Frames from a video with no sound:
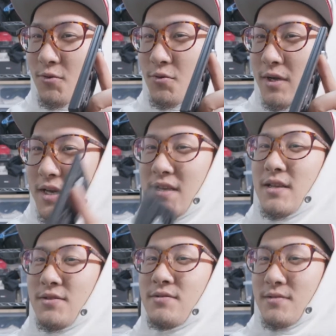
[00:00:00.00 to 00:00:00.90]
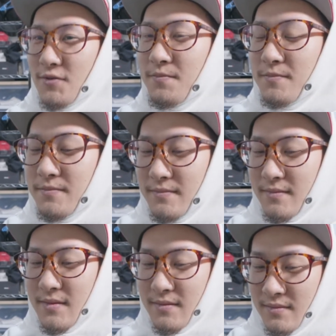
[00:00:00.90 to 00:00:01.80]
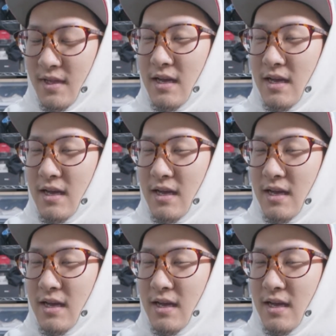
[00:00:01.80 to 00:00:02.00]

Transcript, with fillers: ことができたりするんですよ。うん。